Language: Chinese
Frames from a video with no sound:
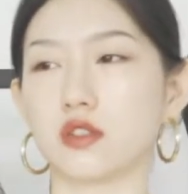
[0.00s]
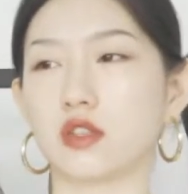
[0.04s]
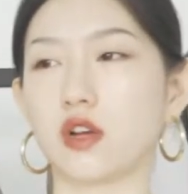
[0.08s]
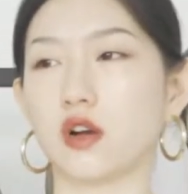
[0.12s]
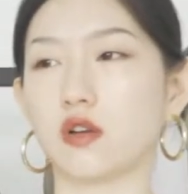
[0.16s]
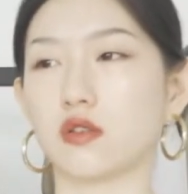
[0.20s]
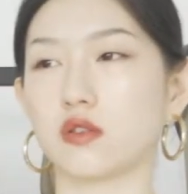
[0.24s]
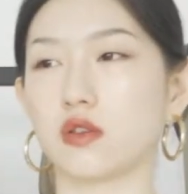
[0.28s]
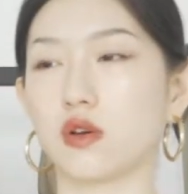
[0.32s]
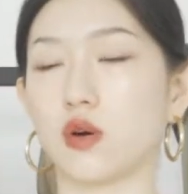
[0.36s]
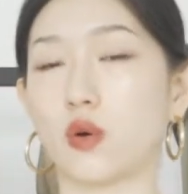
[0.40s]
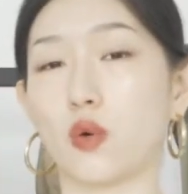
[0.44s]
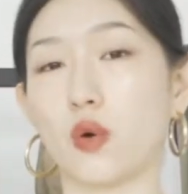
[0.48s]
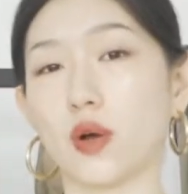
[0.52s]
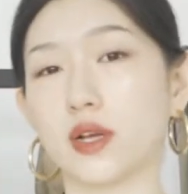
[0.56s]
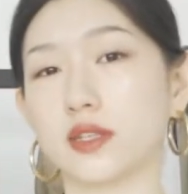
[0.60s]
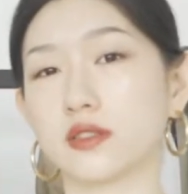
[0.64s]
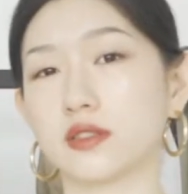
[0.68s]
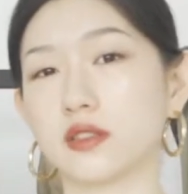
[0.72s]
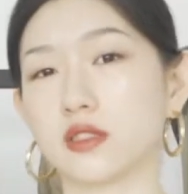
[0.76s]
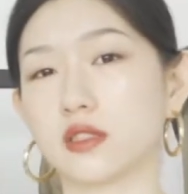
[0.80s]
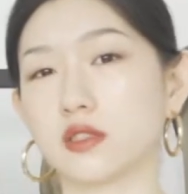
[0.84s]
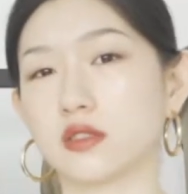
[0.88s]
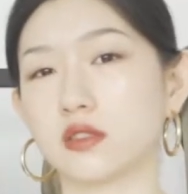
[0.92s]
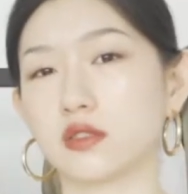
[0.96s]
到了换
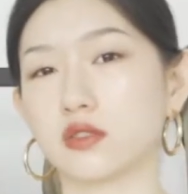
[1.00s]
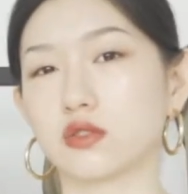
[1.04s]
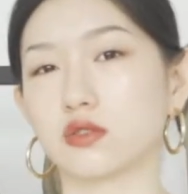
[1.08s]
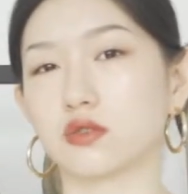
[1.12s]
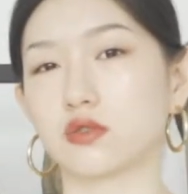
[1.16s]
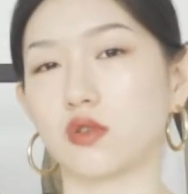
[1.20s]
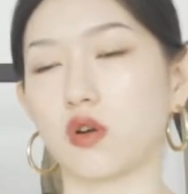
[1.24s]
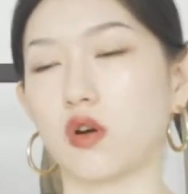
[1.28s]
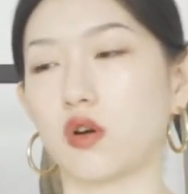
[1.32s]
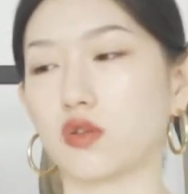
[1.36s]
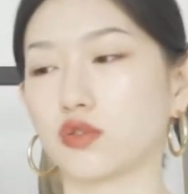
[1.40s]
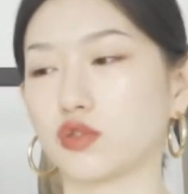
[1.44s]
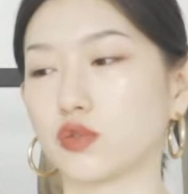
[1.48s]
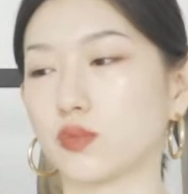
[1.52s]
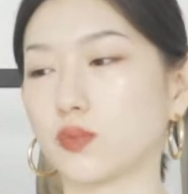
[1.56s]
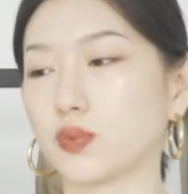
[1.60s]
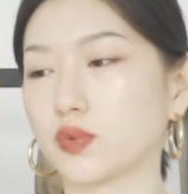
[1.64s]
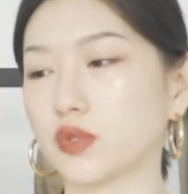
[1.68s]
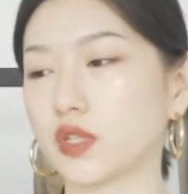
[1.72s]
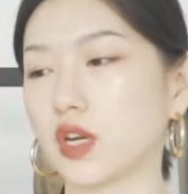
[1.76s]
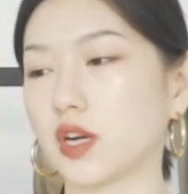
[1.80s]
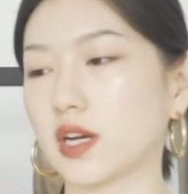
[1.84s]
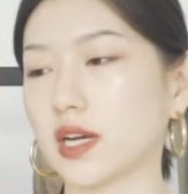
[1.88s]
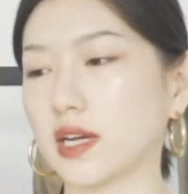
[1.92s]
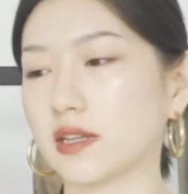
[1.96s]
季的时候就不
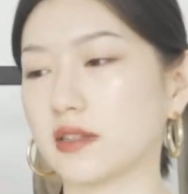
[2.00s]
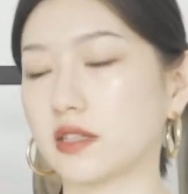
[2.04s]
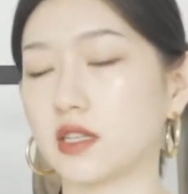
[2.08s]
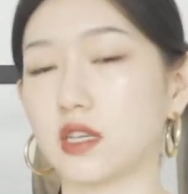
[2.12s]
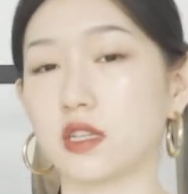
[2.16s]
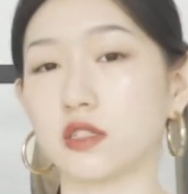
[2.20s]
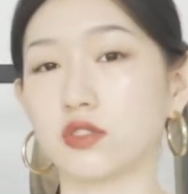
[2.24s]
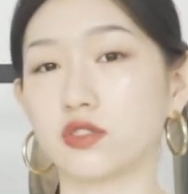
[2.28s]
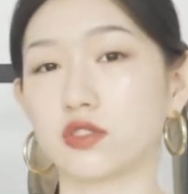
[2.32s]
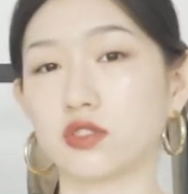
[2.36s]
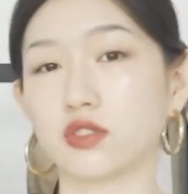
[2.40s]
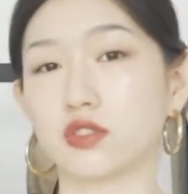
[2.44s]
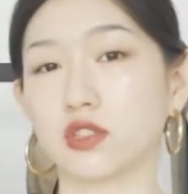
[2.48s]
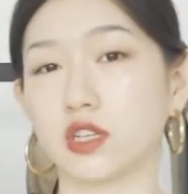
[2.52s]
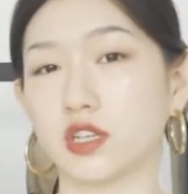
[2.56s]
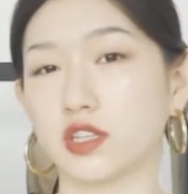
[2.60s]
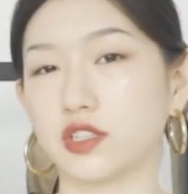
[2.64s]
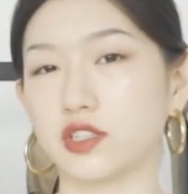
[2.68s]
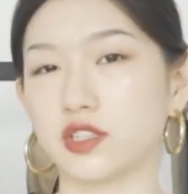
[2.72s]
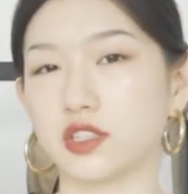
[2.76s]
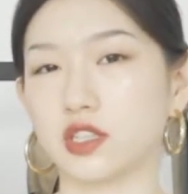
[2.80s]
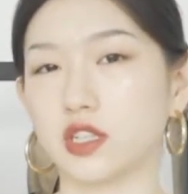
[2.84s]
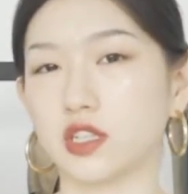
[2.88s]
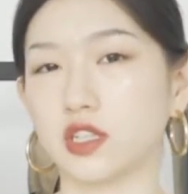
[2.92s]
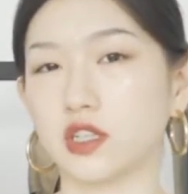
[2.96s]
知道该添置哪
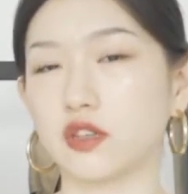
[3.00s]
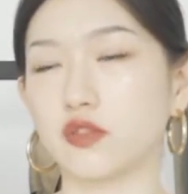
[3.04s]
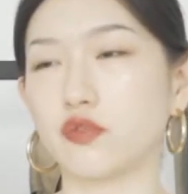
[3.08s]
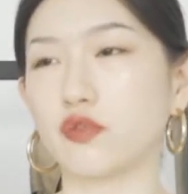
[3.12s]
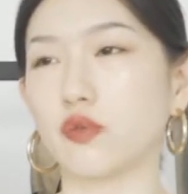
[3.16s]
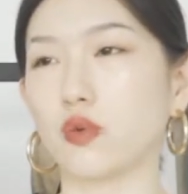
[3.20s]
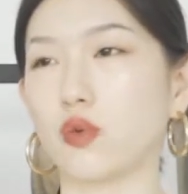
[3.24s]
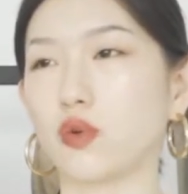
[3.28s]
些衣服，